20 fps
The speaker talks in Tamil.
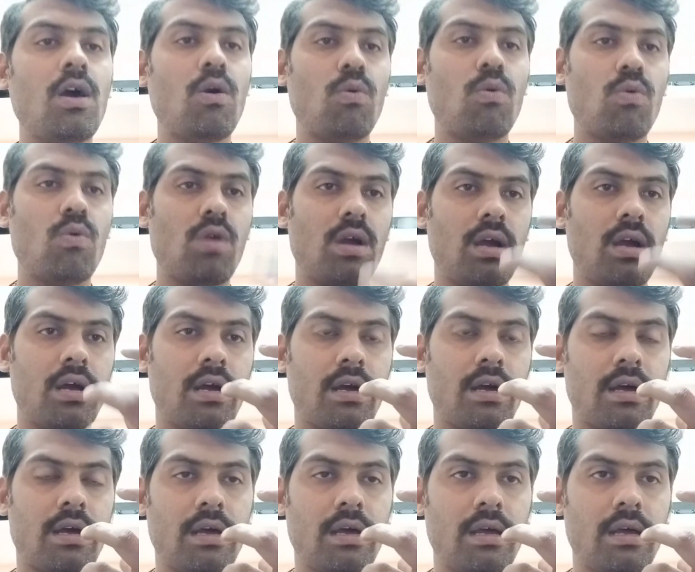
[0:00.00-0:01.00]
உங்கள்
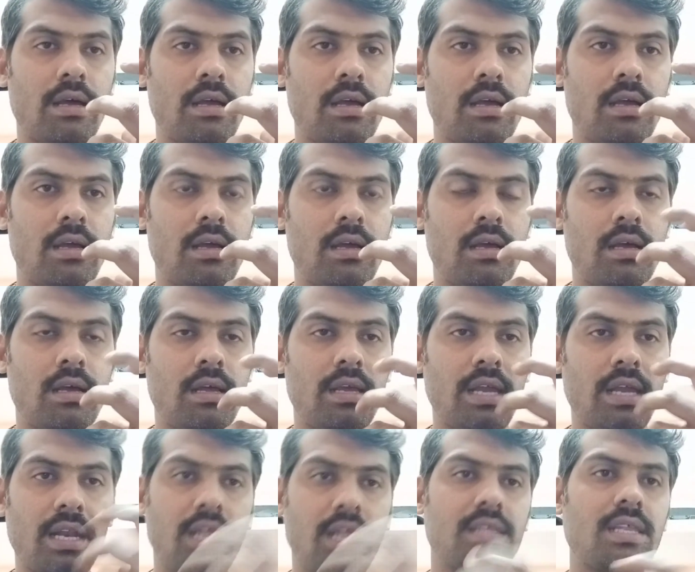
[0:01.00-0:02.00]

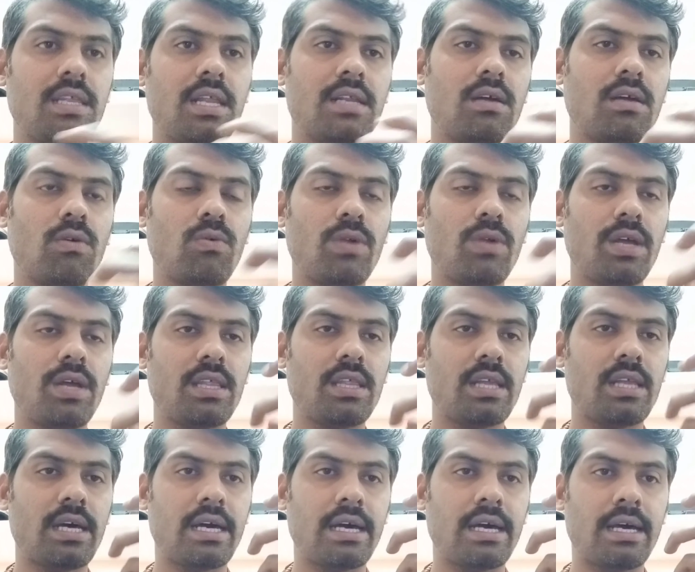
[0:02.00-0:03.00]
எண்ணத்தில் இருக்கக்கூடிய
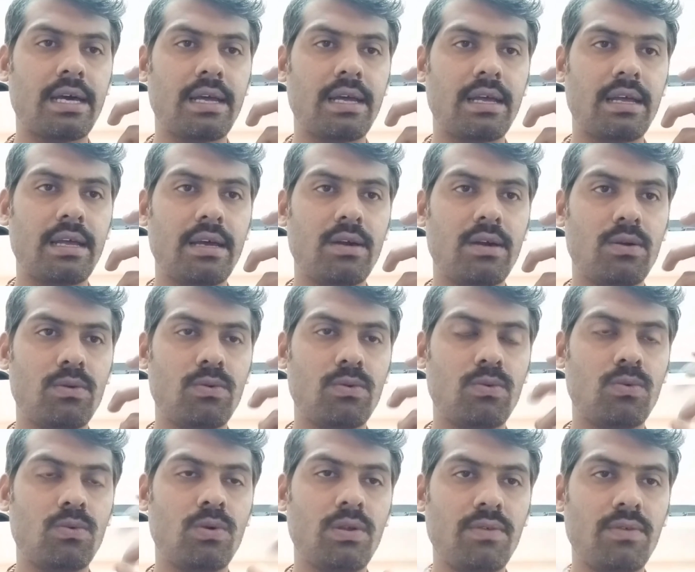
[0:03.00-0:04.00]
அந்த
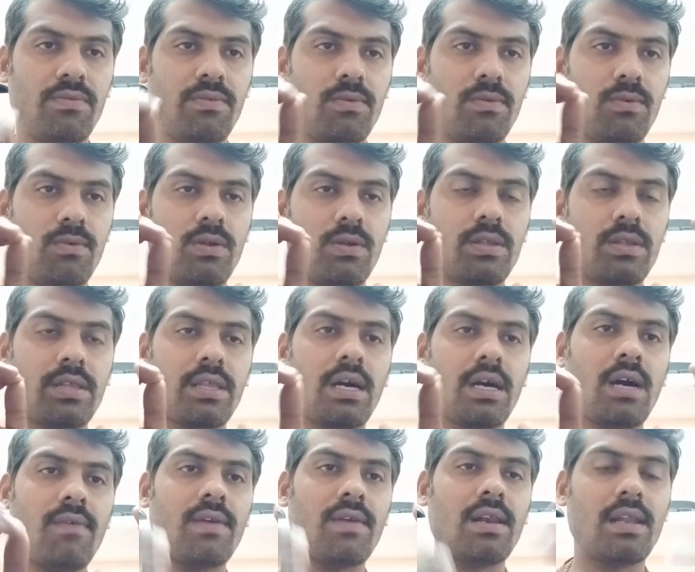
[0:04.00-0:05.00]
ஒரு ஒரு
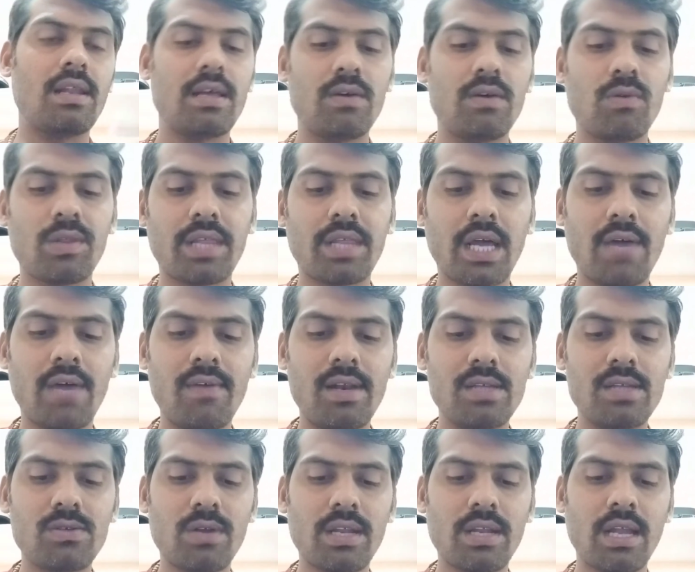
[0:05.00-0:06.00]
தகவல் ஒரு
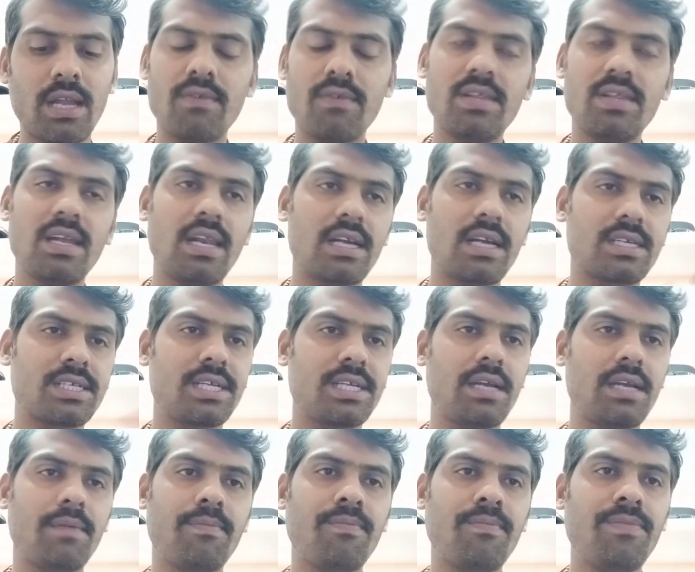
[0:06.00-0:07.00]
தகவலில் சொல்கிறேன் நான் வந்து
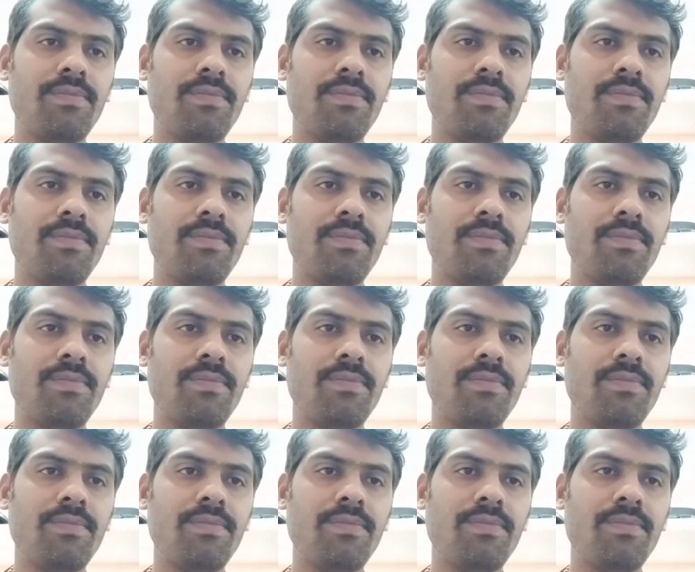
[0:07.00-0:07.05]
லட்சியம்